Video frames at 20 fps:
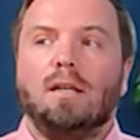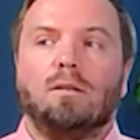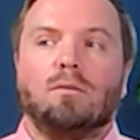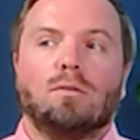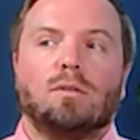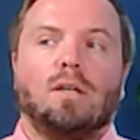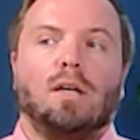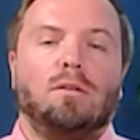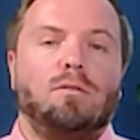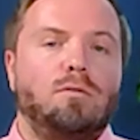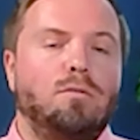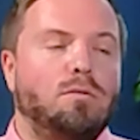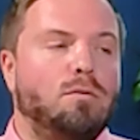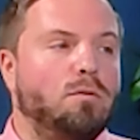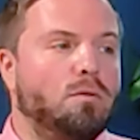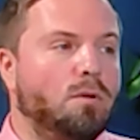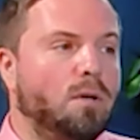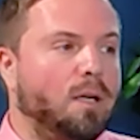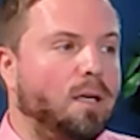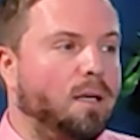les contrats
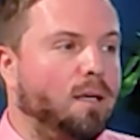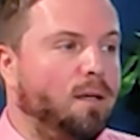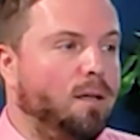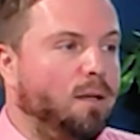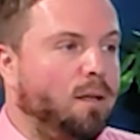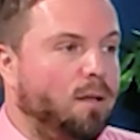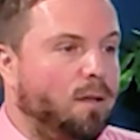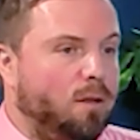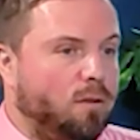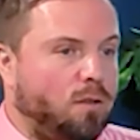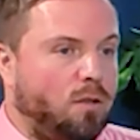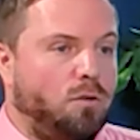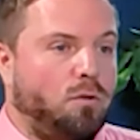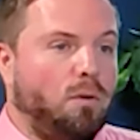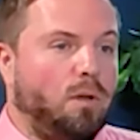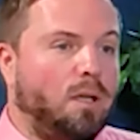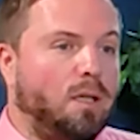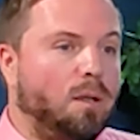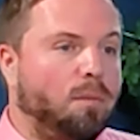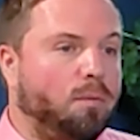d'usure et
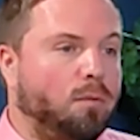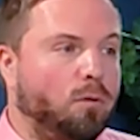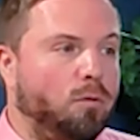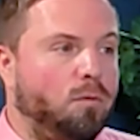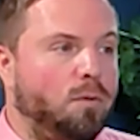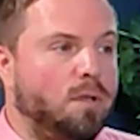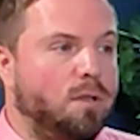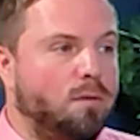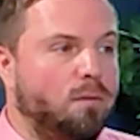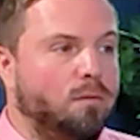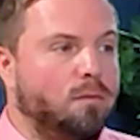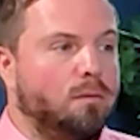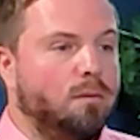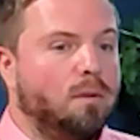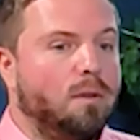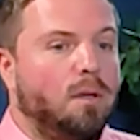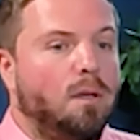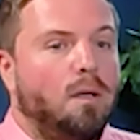s'assurer que les produits sont,